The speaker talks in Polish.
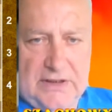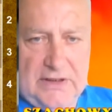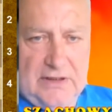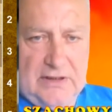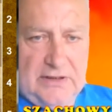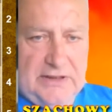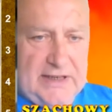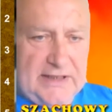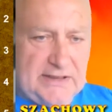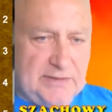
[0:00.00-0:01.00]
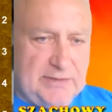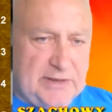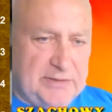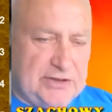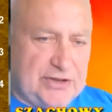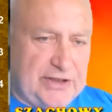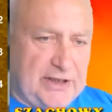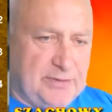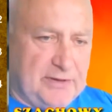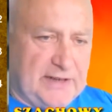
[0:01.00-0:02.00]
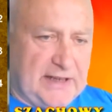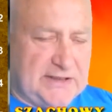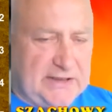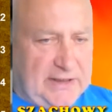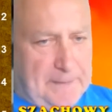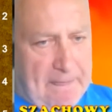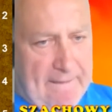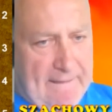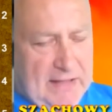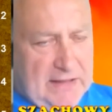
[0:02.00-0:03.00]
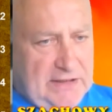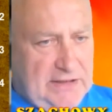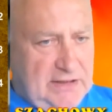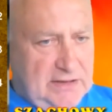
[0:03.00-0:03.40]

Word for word: No i teraz Hetman B4 powraca i